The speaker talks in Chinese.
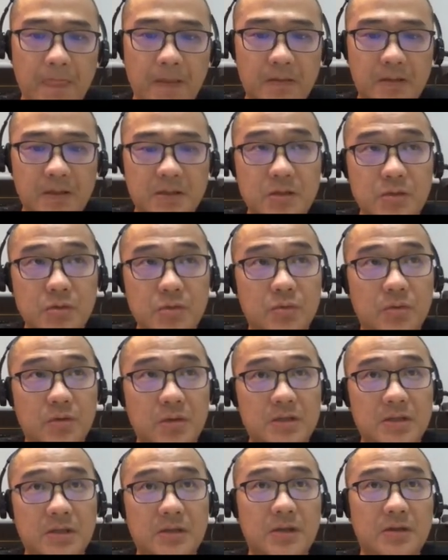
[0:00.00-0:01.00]
那这个锁
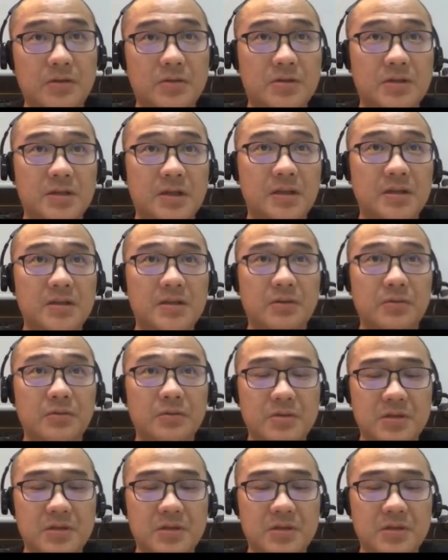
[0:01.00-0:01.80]
相当于就相当于相互